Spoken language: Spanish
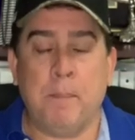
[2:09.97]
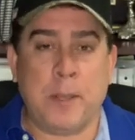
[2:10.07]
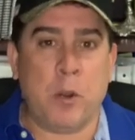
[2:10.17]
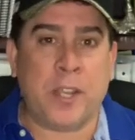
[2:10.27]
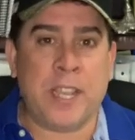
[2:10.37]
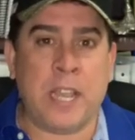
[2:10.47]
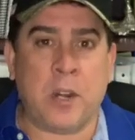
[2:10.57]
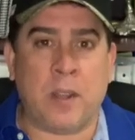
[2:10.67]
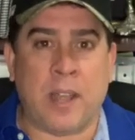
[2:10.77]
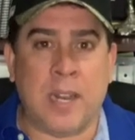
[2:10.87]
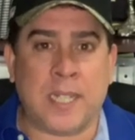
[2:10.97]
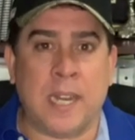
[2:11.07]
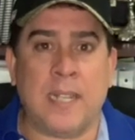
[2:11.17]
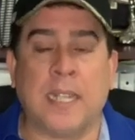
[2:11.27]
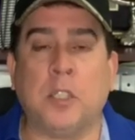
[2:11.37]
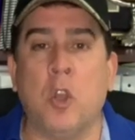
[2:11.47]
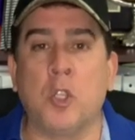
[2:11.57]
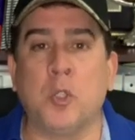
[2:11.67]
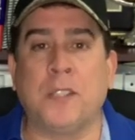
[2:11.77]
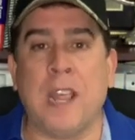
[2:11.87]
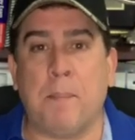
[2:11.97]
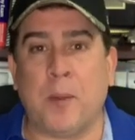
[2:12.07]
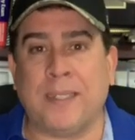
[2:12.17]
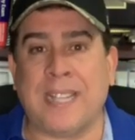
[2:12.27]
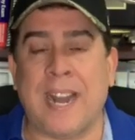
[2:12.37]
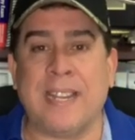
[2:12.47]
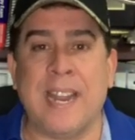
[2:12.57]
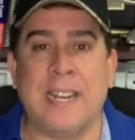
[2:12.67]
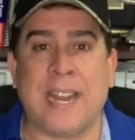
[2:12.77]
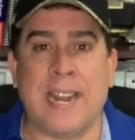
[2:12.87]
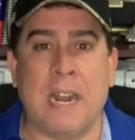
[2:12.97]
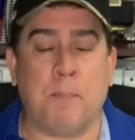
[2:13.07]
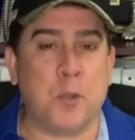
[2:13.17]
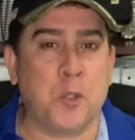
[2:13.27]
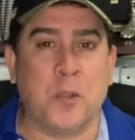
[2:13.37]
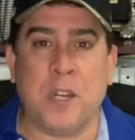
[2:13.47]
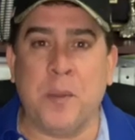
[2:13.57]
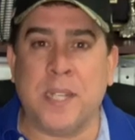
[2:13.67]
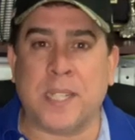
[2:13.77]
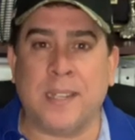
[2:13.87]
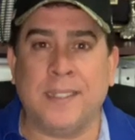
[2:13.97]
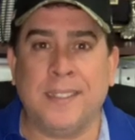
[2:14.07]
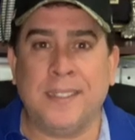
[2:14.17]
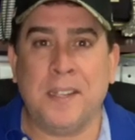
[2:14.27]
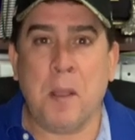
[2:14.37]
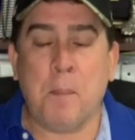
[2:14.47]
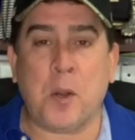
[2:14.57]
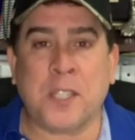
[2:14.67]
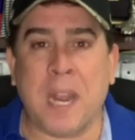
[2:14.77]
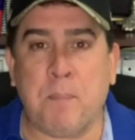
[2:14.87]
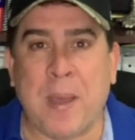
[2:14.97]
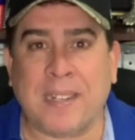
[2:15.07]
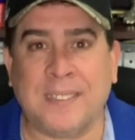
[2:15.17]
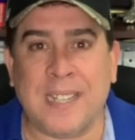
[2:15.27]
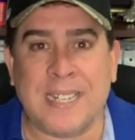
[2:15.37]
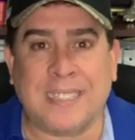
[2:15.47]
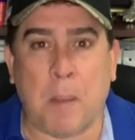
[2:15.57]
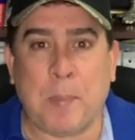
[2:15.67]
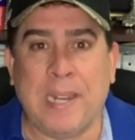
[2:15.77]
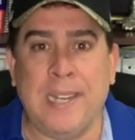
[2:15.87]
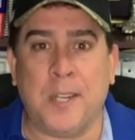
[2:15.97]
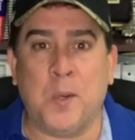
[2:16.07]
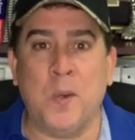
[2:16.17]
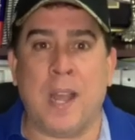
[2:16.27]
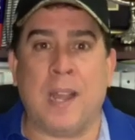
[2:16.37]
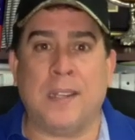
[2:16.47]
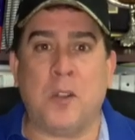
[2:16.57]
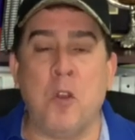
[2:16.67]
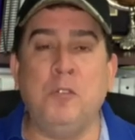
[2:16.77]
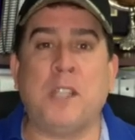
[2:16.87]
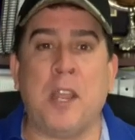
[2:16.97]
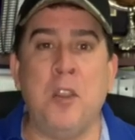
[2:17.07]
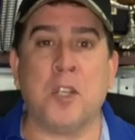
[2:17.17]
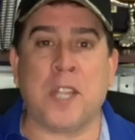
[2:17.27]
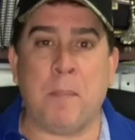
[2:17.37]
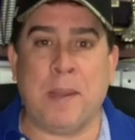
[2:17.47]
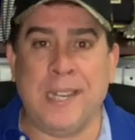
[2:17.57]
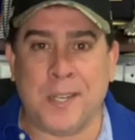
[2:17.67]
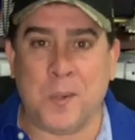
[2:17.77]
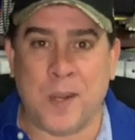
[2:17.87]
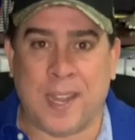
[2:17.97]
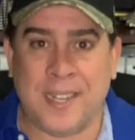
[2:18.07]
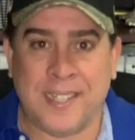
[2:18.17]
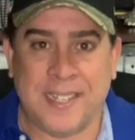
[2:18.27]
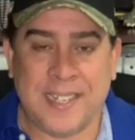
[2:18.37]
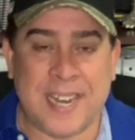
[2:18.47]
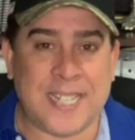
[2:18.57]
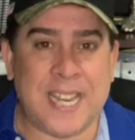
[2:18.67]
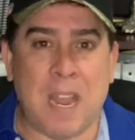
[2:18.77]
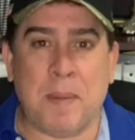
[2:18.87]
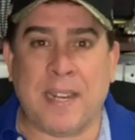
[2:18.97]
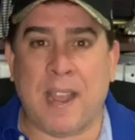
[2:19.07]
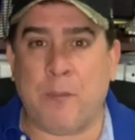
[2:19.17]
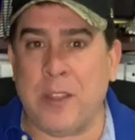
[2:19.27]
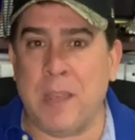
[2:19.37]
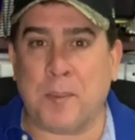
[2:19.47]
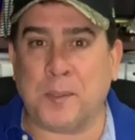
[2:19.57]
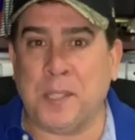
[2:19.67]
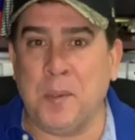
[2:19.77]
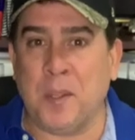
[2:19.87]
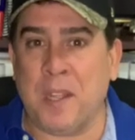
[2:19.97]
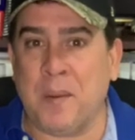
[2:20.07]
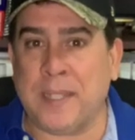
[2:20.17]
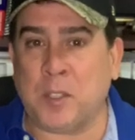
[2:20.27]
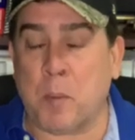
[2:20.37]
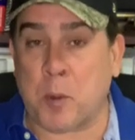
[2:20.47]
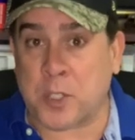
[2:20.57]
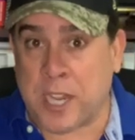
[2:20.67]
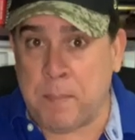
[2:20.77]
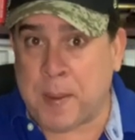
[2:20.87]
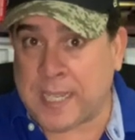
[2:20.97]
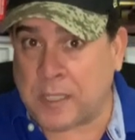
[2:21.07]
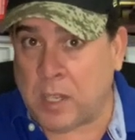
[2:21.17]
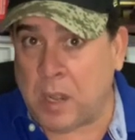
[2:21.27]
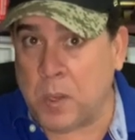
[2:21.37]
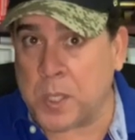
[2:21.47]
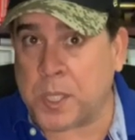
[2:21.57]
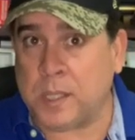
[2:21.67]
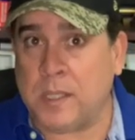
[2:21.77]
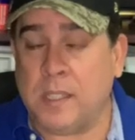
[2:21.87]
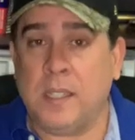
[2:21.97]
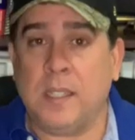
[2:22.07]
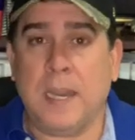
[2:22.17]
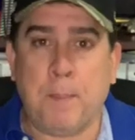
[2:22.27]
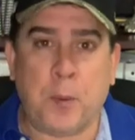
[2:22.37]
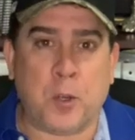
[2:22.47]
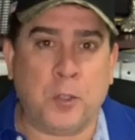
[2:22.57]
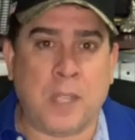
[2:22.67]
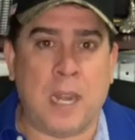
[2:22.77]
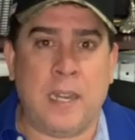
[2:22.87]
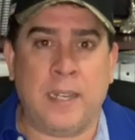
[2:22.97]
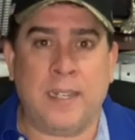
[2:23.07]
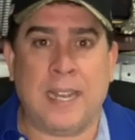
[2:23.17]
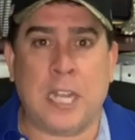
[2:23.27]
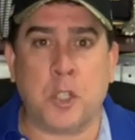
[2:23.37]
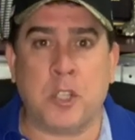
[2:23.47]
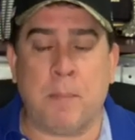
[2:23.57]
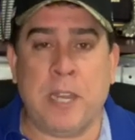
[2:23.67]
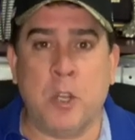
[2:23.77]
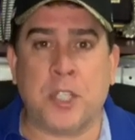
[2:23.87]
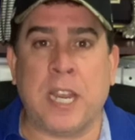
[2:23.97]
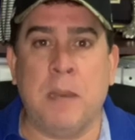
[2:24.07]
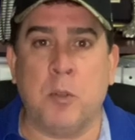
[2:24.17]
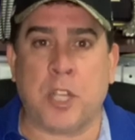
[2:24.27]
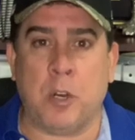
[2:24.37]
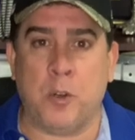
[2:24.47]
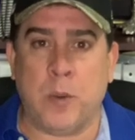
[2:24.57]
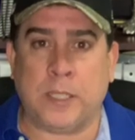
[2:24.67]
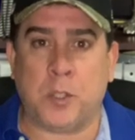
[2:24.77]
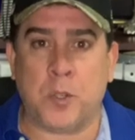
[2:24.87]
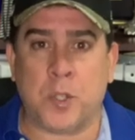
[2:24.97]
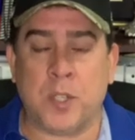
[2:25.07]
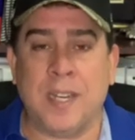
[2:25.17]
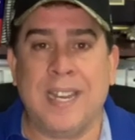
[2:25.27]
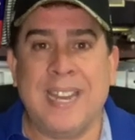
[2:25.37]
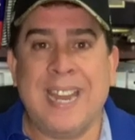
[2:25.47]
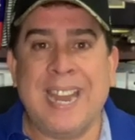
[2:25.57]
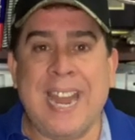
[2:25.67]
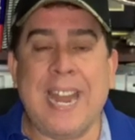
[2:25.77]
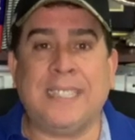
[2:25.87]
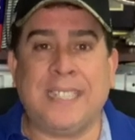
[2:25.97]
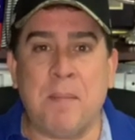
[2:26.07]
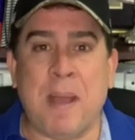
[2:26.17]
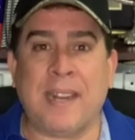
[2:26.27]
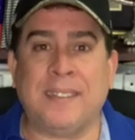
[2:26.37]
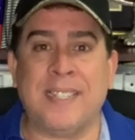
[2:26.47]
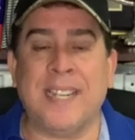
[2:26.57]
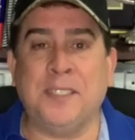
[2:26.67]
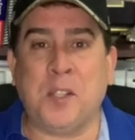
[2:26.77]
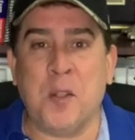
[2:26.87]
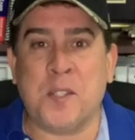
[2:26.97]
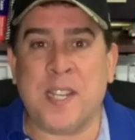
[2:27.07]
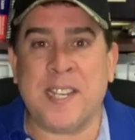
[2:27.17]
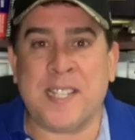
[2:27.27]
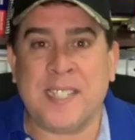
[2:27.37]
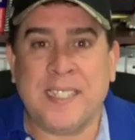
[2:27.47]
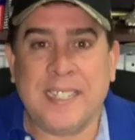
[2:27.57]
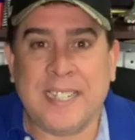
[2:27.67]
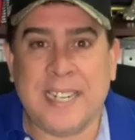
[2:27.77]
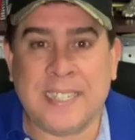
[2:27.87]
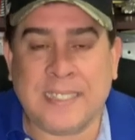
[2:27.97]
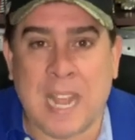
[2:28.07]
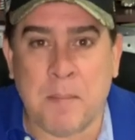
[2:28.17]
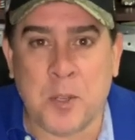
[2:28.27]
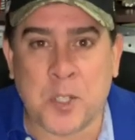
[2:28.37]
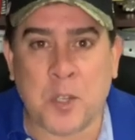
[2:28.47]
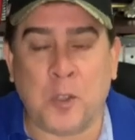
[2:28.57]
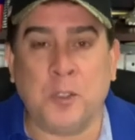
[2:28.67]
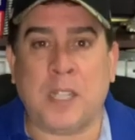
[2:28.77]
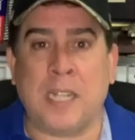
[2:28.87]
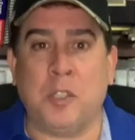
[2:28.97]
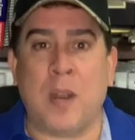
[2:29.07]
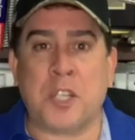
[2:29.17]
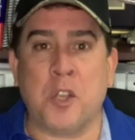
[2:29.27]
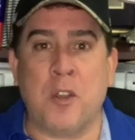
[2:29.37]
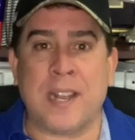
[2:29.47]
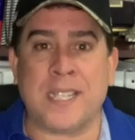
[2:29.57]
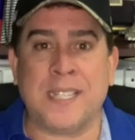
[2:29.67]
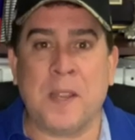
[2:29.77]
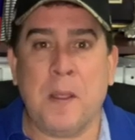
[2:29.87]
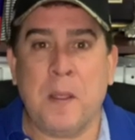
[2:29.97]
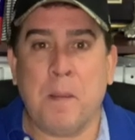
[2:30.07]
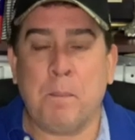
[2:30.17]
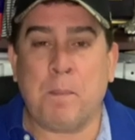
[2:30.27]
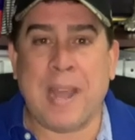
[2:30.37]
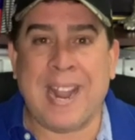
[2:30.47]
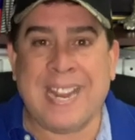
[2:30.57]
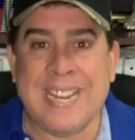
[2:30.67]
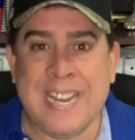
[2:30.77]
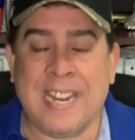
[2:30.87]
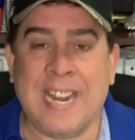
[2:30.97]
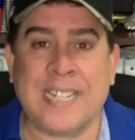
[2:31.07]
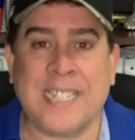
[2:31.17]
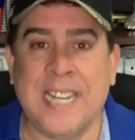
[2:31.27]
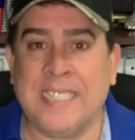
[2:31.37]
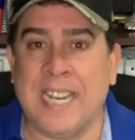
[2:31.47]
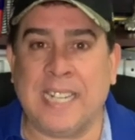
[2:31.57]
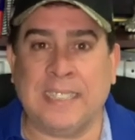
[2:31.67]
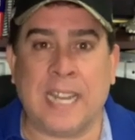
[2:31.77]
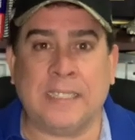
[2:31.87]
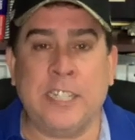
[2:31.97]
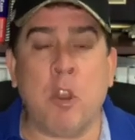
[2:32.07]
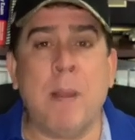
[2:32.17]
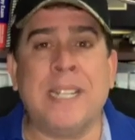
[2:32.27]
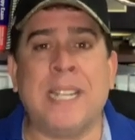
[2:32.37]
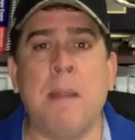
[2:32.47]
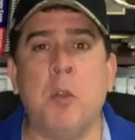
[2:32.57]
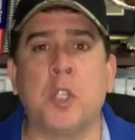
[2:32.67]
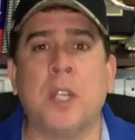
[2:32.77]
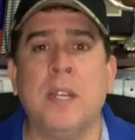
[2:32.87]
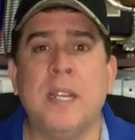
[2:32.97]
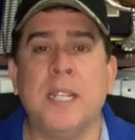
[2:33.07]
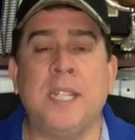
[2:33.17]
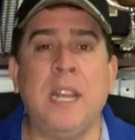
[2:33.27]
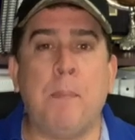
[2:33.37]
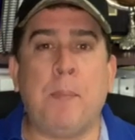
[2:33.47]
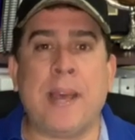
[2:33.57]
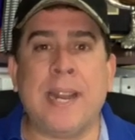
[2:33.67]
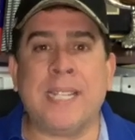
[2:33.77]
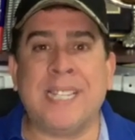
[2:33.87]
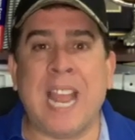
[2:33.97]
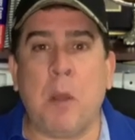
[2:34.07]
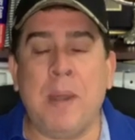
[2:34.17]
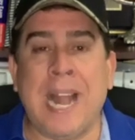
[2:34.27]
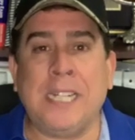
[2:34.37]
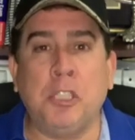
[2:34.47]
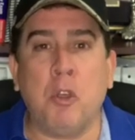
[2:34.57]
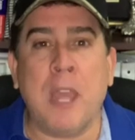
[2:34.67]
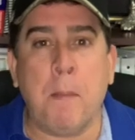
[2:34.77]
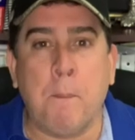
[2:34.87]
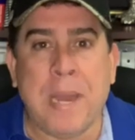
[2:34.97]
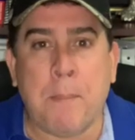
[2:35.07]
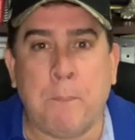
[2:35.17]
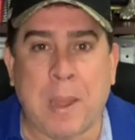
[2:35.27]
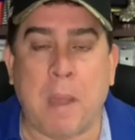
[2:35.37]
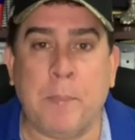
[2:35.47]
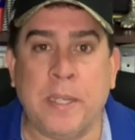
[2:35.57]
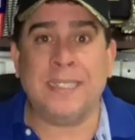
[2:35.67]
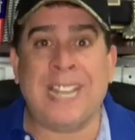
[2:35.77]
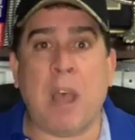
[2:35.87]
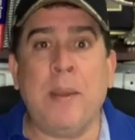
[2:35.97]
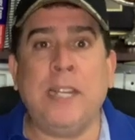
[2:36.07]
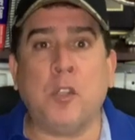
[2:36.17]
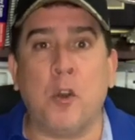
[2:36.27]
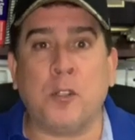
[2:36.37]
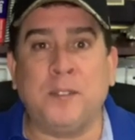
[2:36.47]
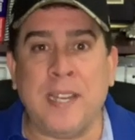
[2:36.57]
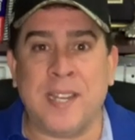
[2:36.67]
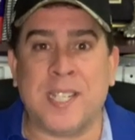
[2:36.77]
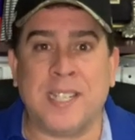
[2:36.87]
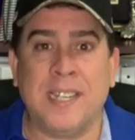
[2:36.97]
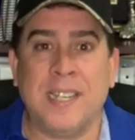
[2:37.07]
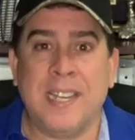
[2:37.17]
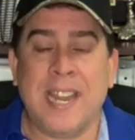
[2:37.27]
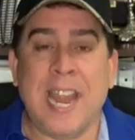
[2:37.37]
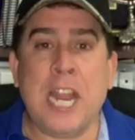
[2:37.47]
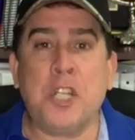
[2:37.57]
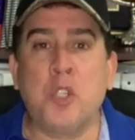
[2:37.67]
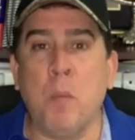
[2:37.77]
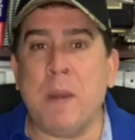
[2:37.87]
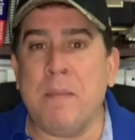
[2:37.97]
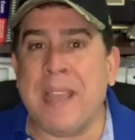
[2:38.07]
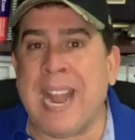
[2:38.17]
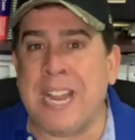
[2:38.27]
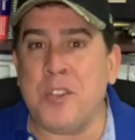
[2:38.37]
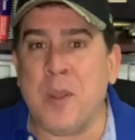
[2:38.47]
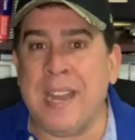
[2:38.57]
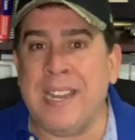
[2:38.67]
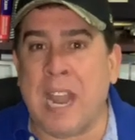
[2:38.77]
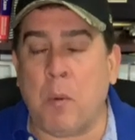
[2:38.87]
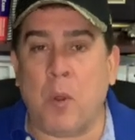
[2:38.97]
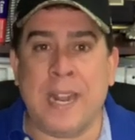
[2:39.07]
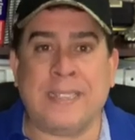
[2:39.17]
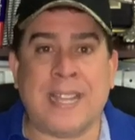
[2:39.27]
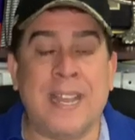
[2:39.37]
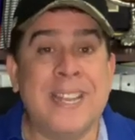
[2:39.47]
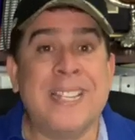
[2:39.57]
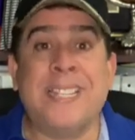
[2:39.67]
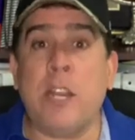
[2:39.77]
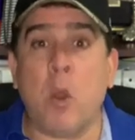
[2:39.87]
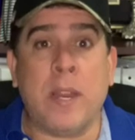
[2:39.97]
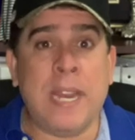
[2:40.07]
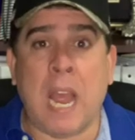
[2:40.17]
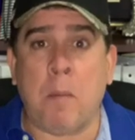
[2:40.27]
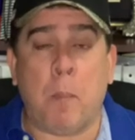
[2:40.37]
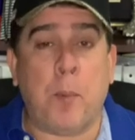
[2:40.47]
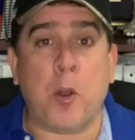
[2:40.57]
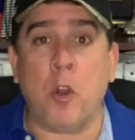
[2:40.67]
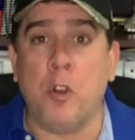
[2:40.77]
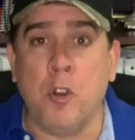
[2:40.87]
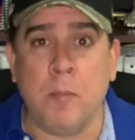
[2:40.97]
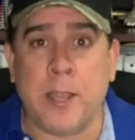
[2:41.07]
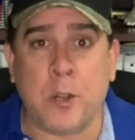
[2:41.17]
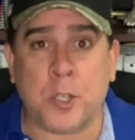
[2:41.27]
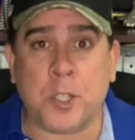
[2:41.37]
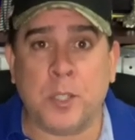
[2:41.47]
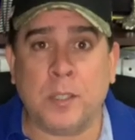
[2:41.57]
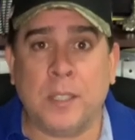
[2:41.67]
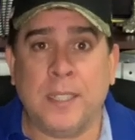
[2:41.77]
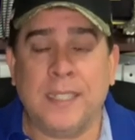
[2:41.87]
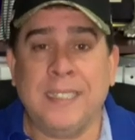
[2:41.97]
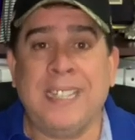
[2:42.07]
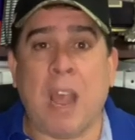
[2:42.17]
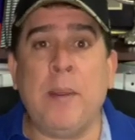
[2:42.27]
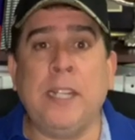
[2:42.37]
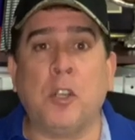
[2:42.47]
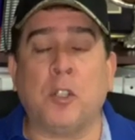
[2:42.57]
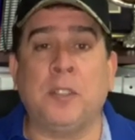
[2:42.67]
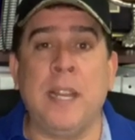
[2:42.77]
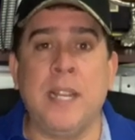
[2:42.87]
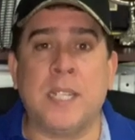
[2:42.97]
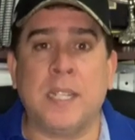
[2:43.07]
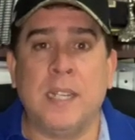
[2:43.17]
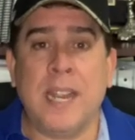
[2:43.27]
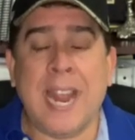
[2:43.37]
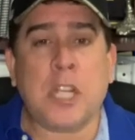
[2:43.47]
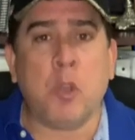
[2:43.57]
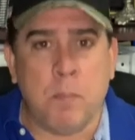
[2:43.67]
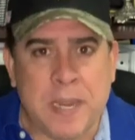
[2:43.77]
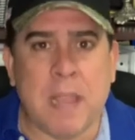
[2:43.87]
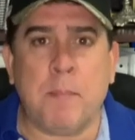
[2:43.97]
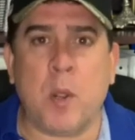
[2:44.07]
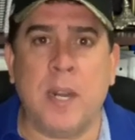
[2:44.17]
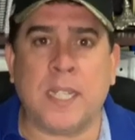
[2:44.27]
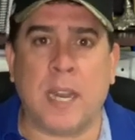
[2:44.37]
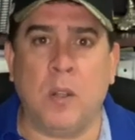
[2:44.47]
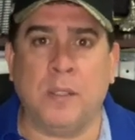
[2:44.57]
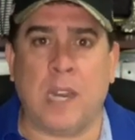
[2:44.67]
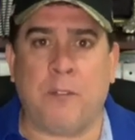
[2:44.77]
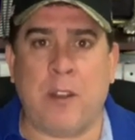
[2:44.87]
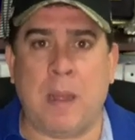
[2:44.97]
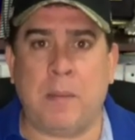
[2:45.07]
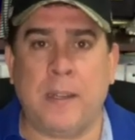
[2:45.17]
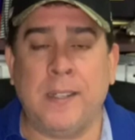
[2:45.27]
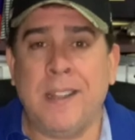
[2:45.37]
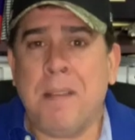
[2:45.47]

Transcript: Pero quiero agradecerles a todos ustedes por estar aquí en el canal, por suscribirse, por ser parte de esta película, contagiosa película, que se llama El Café Deportivo de Beto, por seguir pasando la voz y por contarle a sus amigos, seguimos a los nuestros. Este martes entonces Estamos contando las horas para que llegue las 6 de la tarde. Y comencemos, si les parece, hablando del Big Papi, David Ortiz, en su primer año en la boleta. Si nos guiamos por los números, David Ortiz es un miembro del Salón de la Fama.